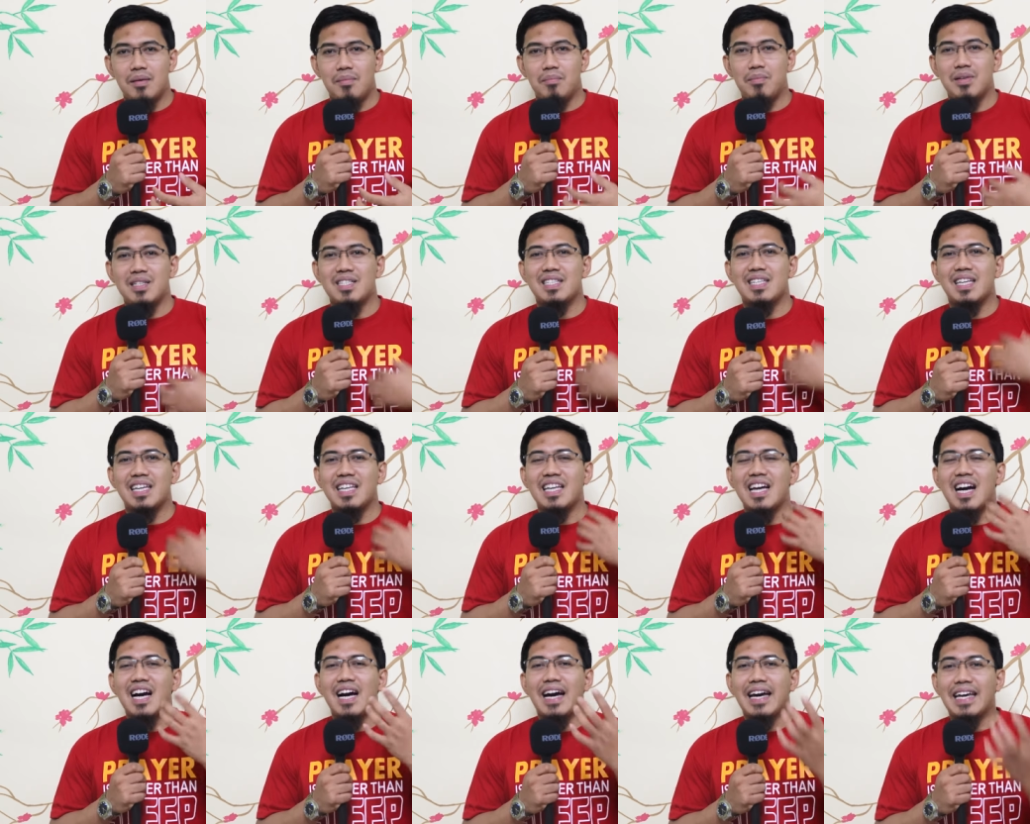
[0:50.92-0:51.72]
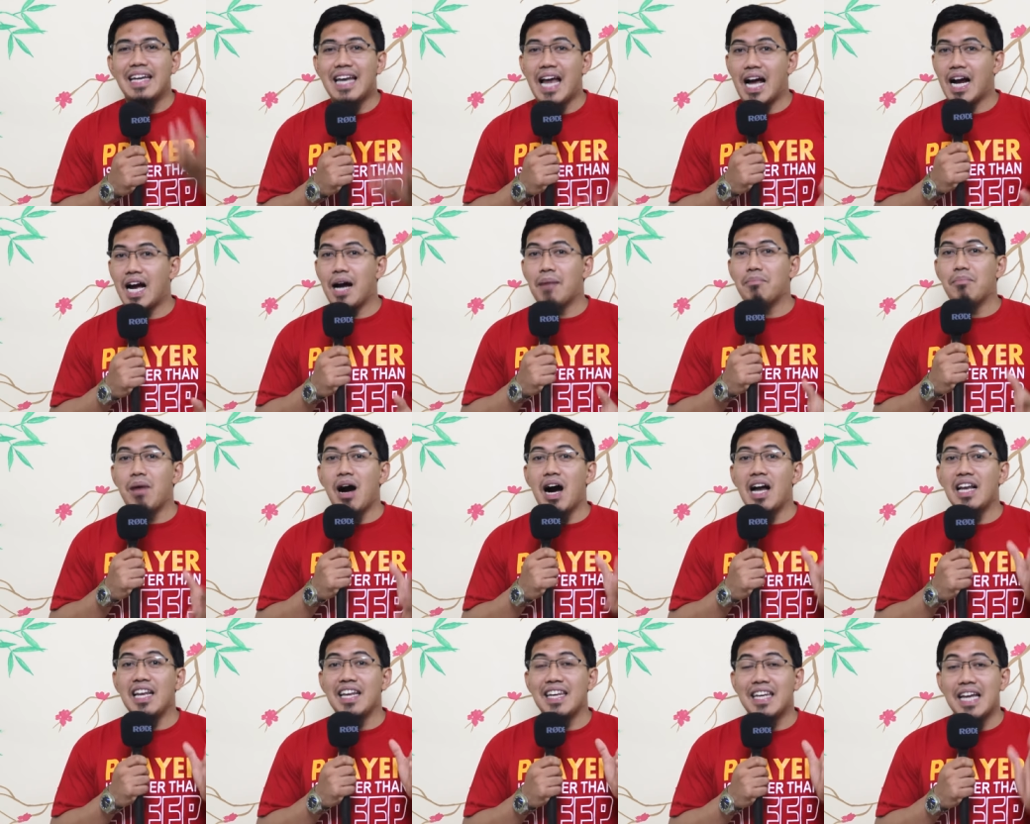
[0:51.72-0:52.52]
mas kinakailangang
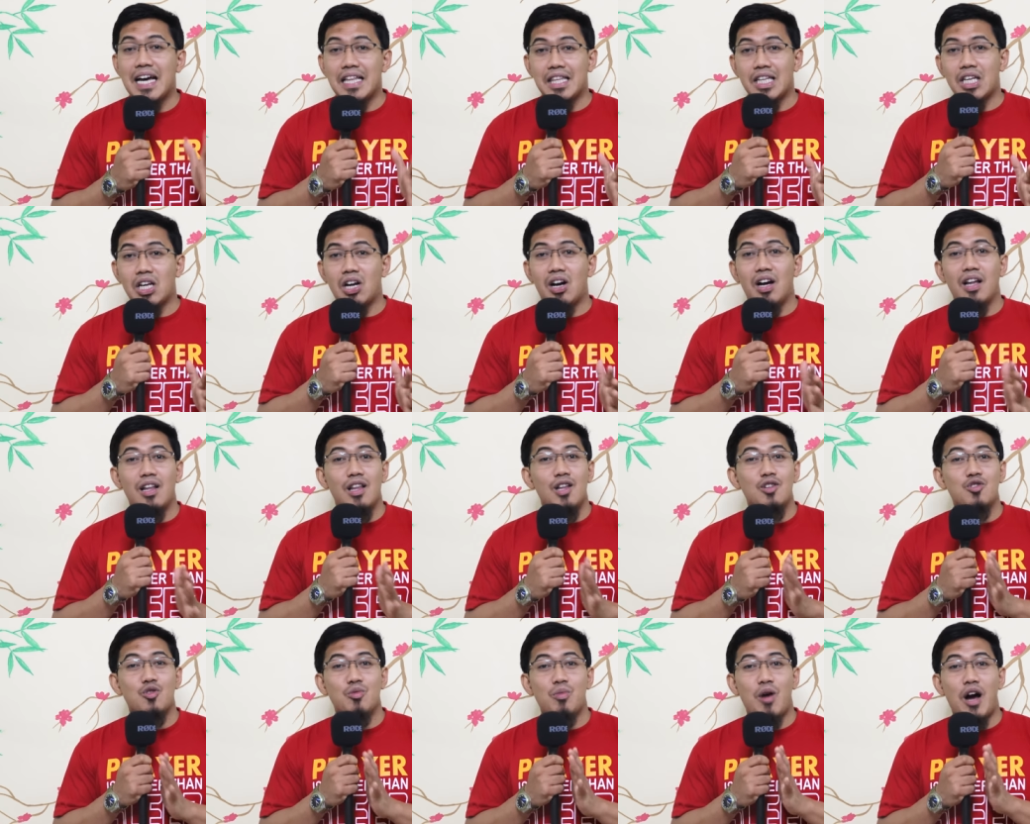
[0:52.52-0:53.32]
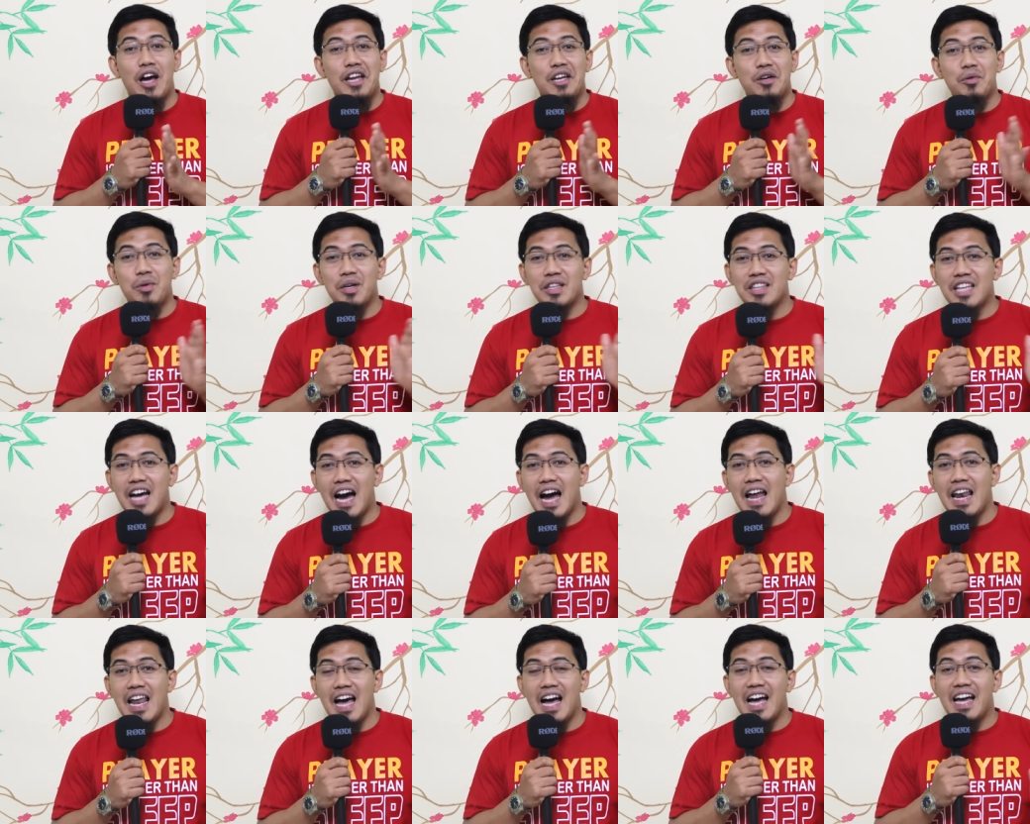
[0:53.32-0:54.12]
mahalin natin ang Allah subhanahu wa
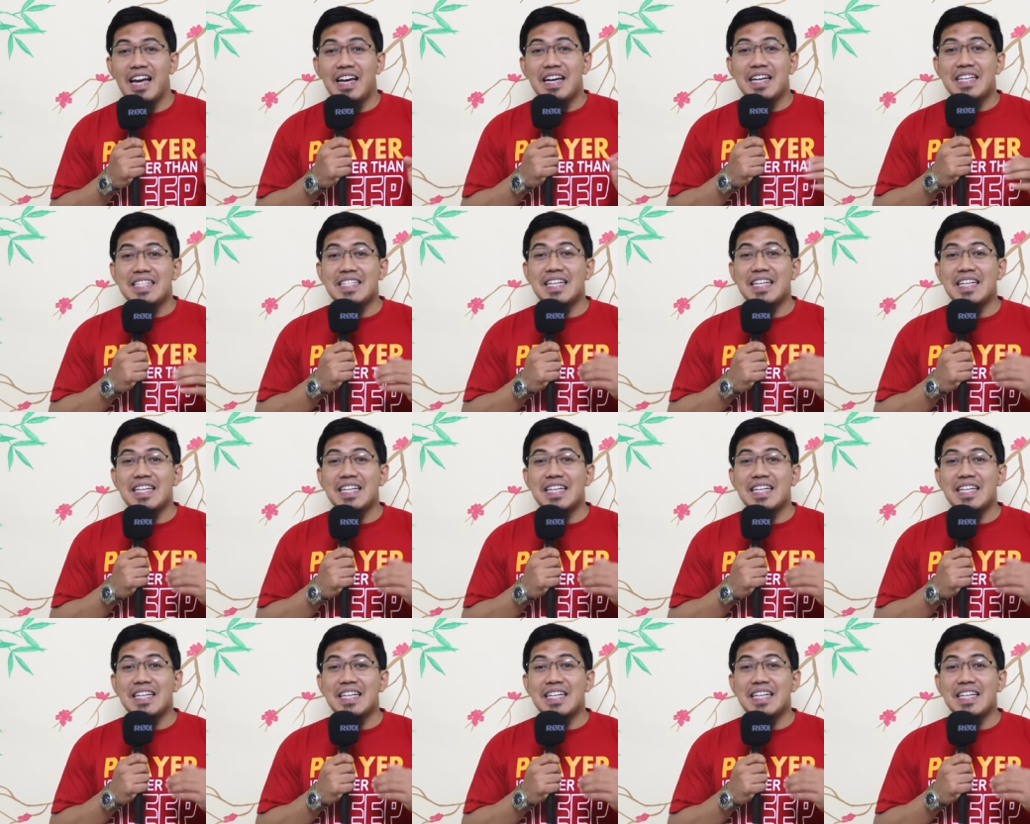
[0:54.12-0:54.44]
ta'ala